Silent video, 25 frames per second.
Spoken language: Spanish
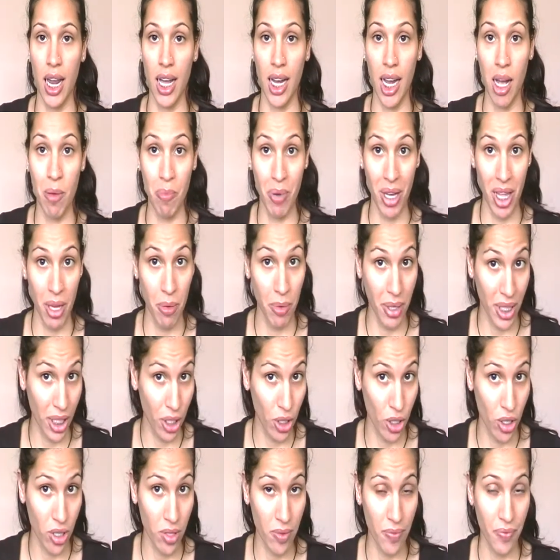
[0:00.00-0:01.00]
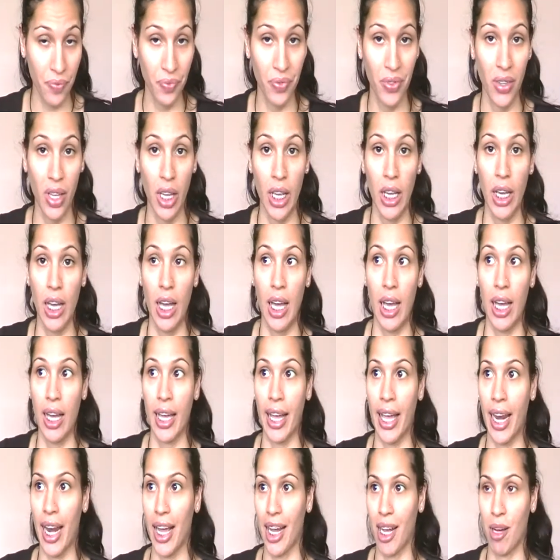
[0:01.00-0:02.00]
la capa de brillo,
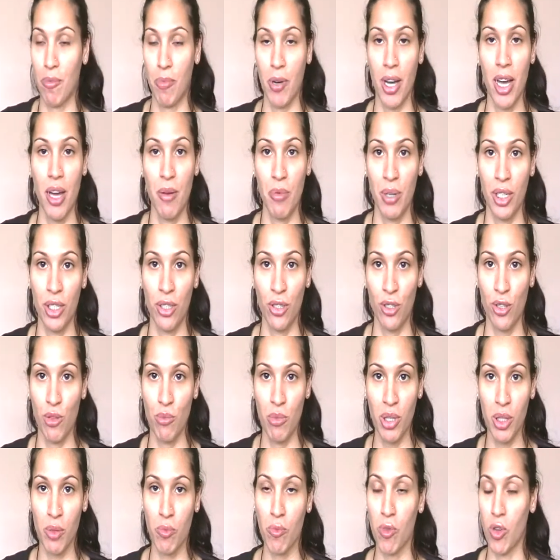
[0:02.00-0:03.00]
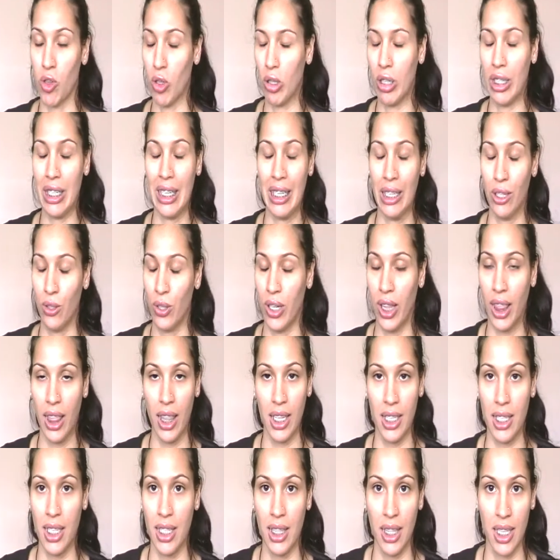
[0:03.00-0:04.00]
que la capa de brillo lo mismo, no
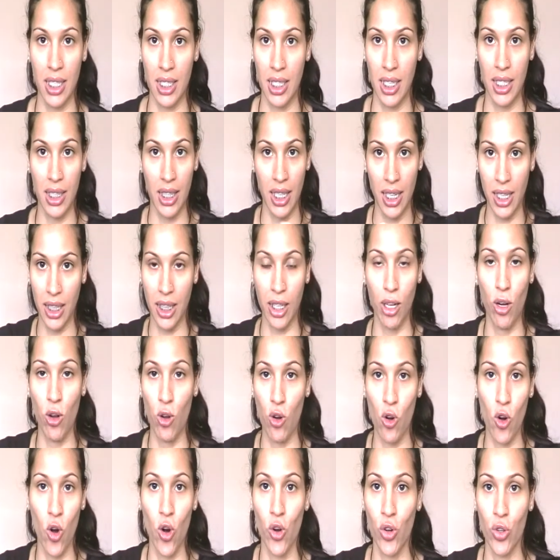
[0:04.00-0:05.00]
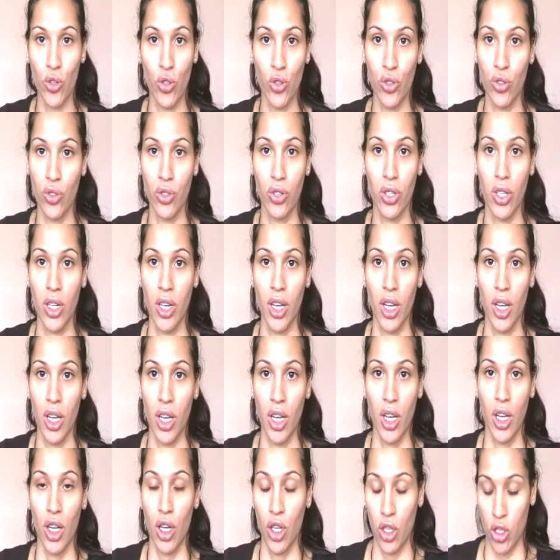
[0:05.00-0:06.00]
necesitas quitártelo con,
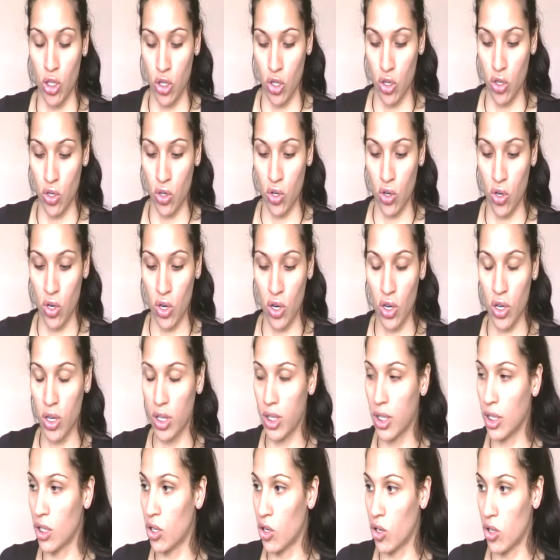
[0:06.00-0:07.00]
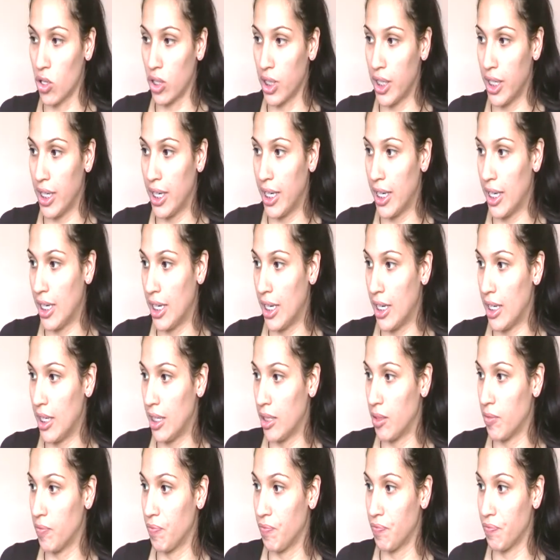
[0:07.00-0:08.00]
con,
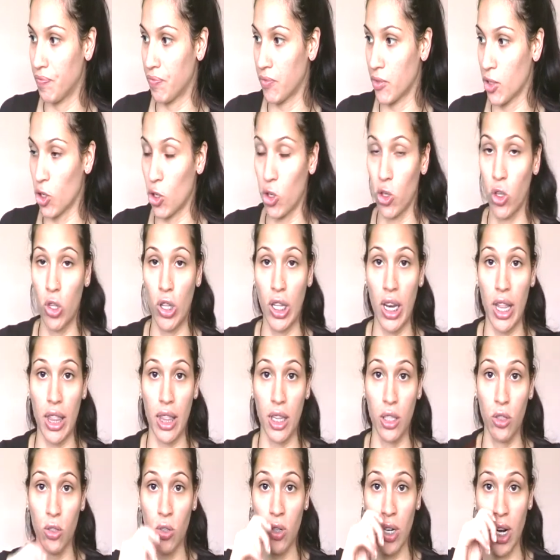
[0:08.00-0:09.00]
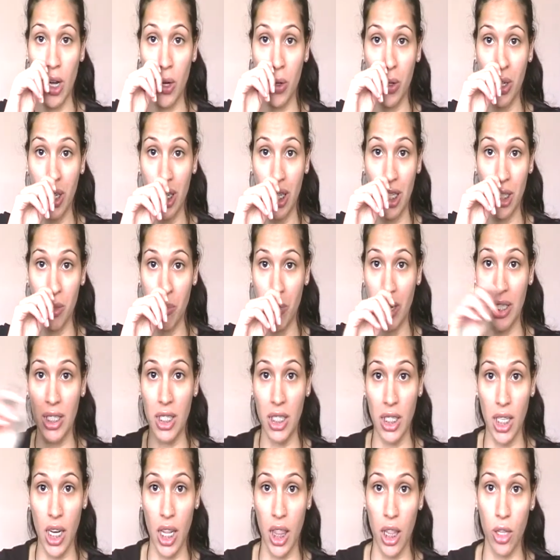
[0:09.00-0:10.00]
el, con lo de la acetona, con el
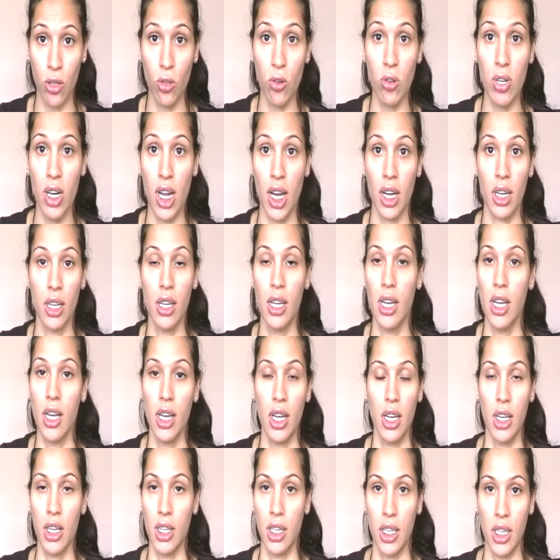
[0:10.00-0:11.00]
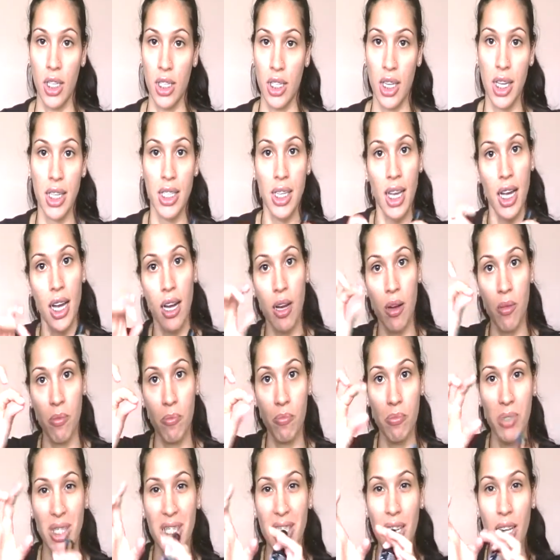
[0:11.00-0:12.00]
esmalte sin acetona, es,
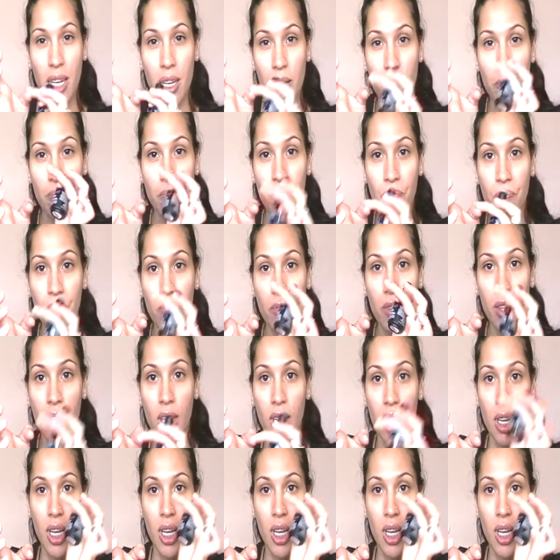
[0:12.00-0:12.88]
esa, esa mm,